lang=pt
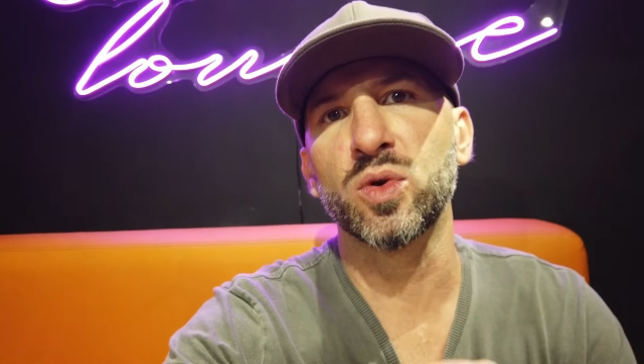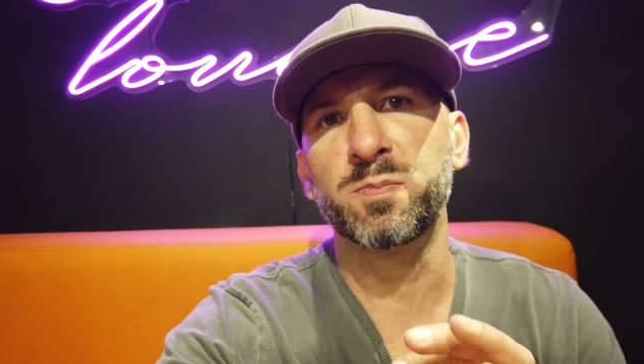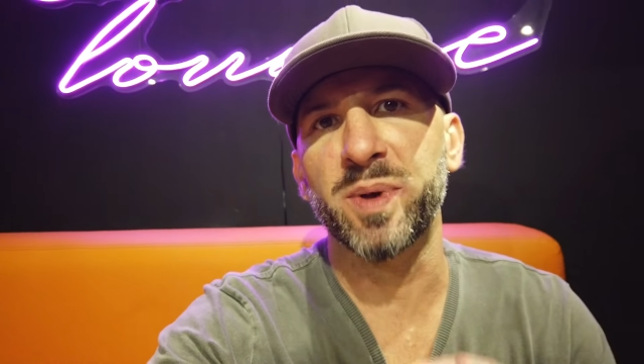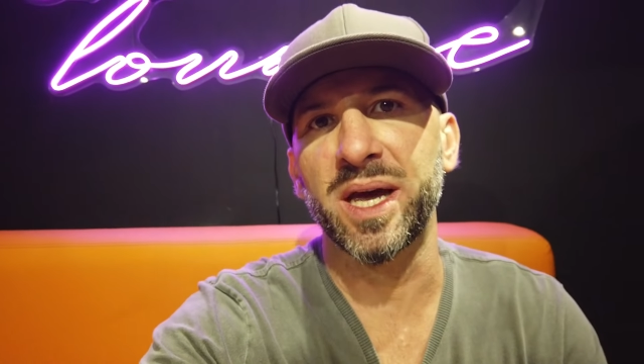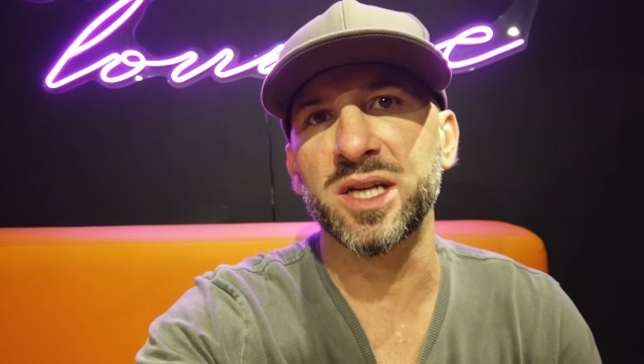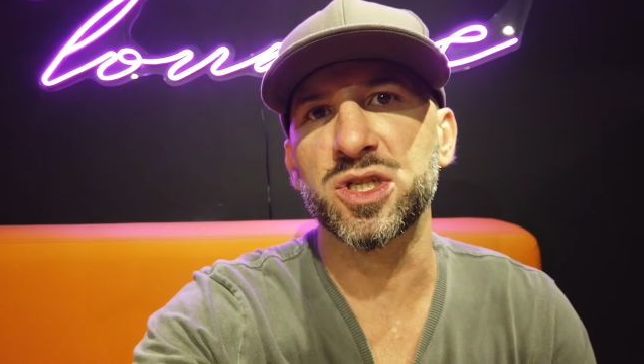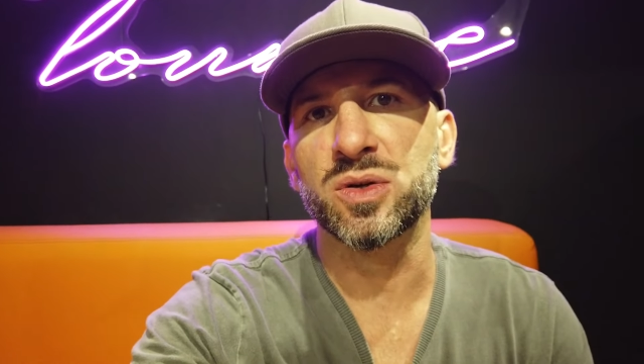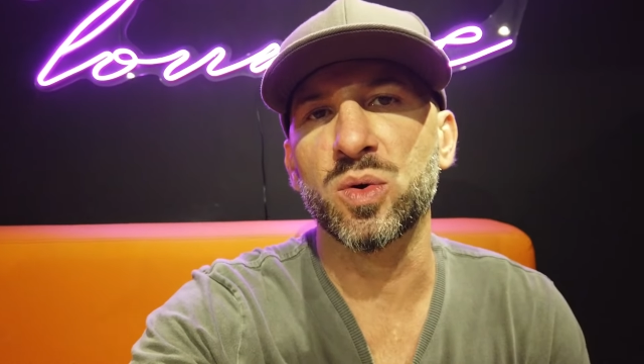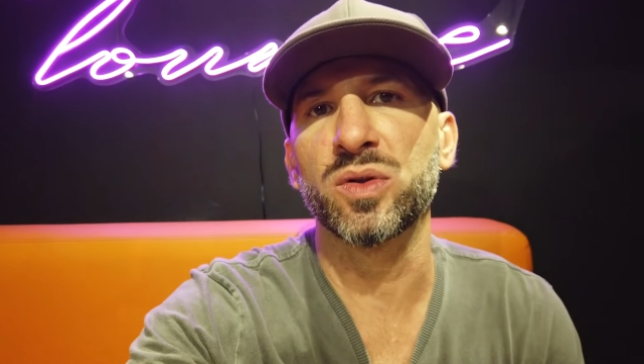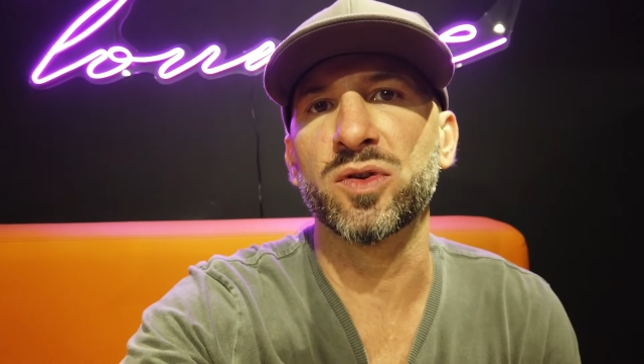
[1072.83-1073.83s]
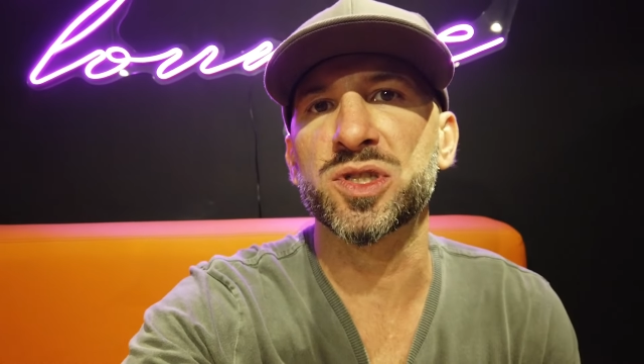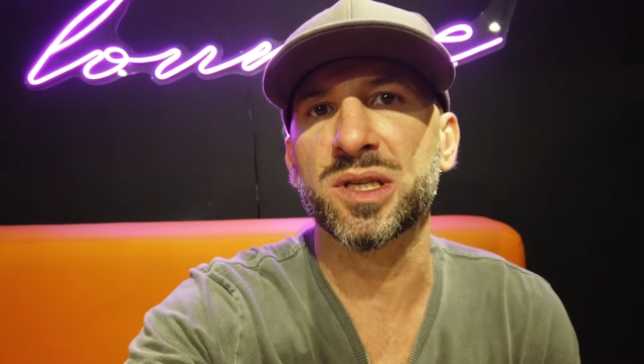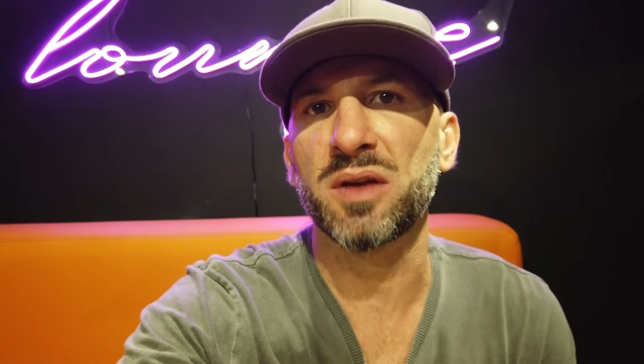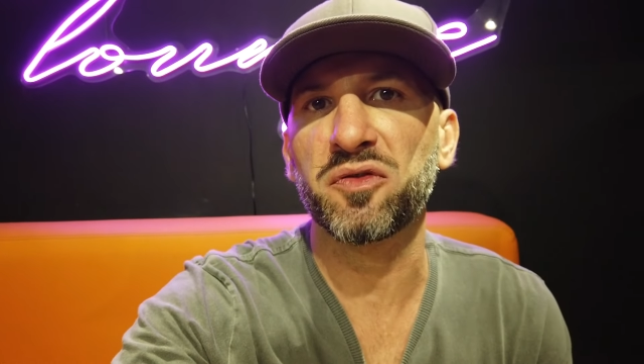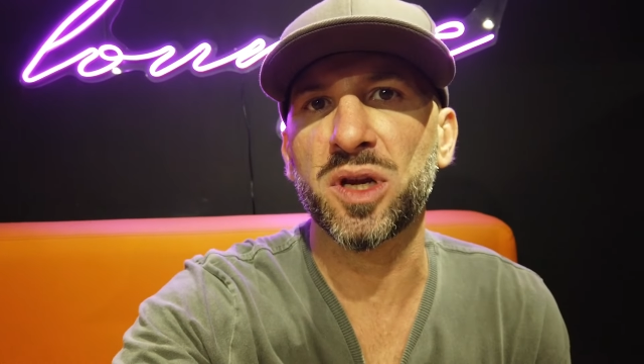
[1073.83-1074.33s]
do pad quando você
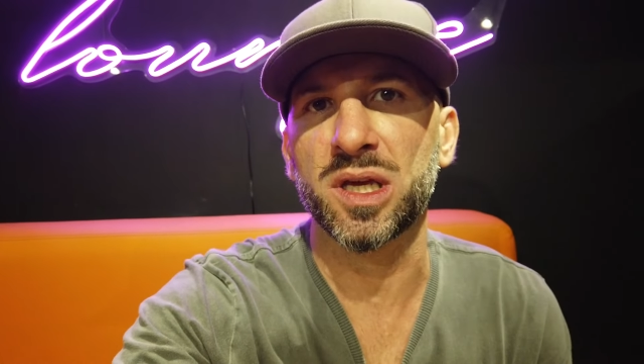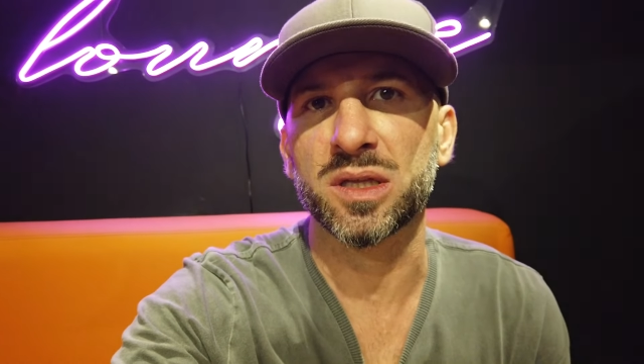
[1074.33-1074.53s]
definir.